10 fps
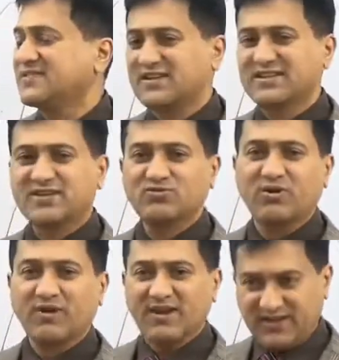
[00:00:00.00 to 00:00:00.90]
ज्यादातर
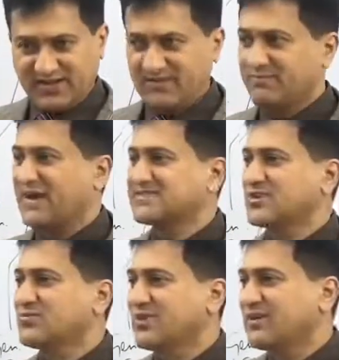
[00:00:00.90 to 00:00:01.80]
तो हमारे
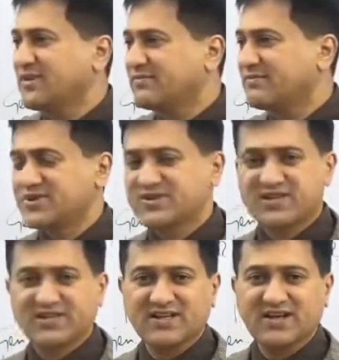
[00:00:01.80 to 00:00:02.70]
पास अनुभव है
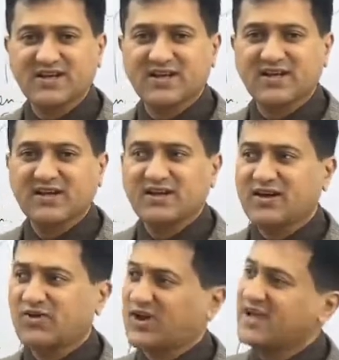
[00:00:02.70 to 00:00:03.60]
विशेषज्ञता है
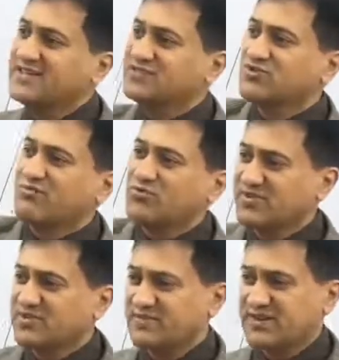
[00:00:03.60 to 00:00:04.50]
और आईएएस को
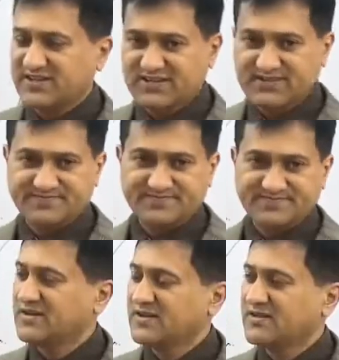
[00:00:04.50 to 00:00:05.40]
आपने ऊपर से बैठा
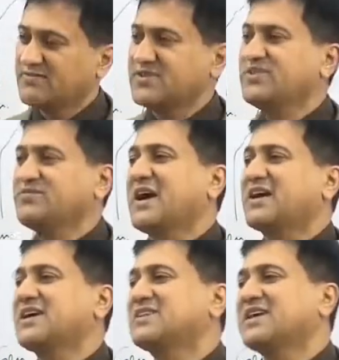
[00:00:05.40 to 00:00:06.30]
दिया वित्त
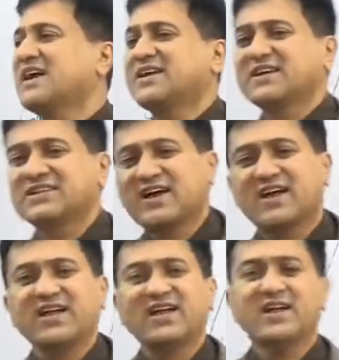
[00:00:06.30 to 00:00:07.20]
विभाग का अधिकारी
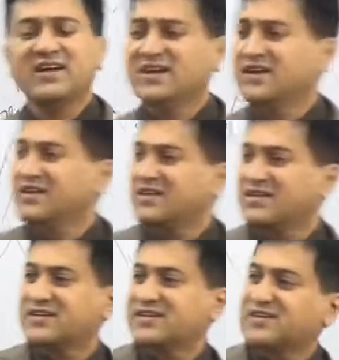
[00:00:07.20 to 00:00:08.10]
कहता है
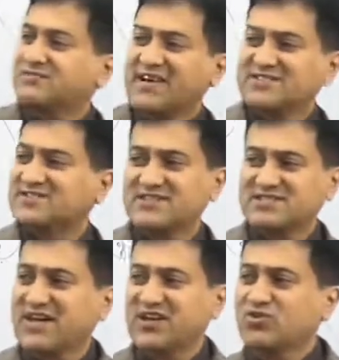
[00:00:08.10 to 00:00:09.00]
कि
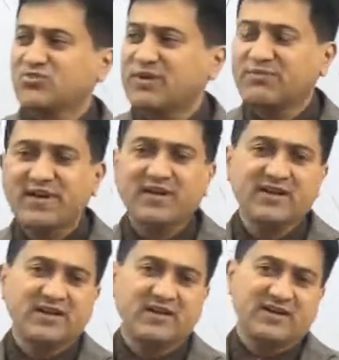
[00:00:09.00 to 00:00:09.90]
22-23 साल की उम्र
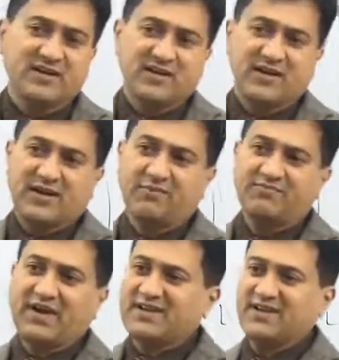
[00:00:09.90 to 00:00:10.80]
में
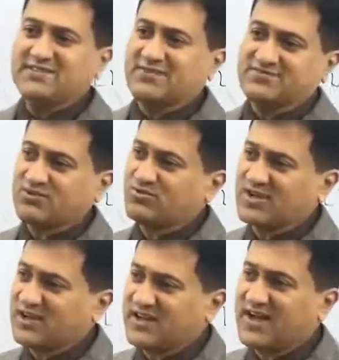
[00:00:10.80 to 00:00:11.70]
हम फाइनेंस अफसर
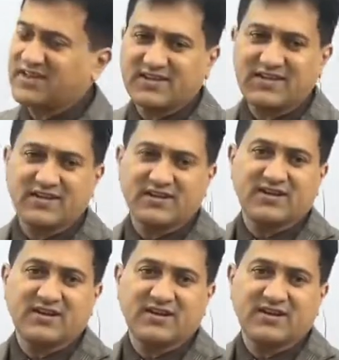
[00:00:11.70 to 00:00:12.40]
होकर के आए थे